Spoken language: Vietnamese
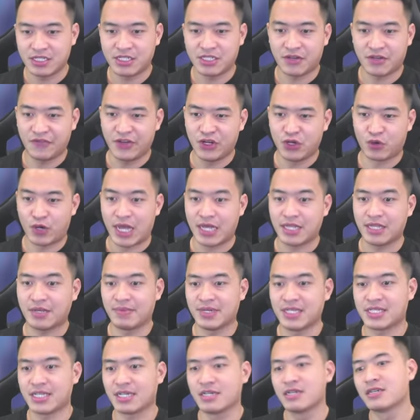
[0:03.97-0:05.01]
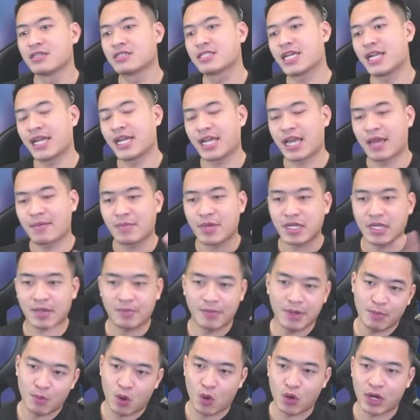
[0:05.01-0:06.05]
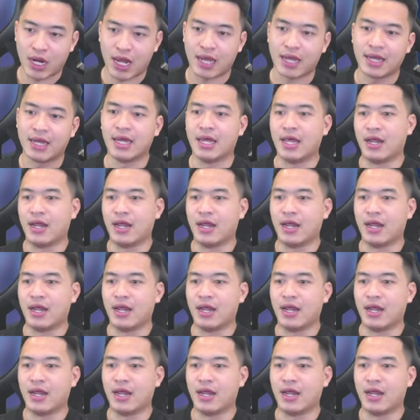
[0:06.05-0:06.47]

Trong video này thì mình sẽ hướng dẫn anh em kết nhập game code này,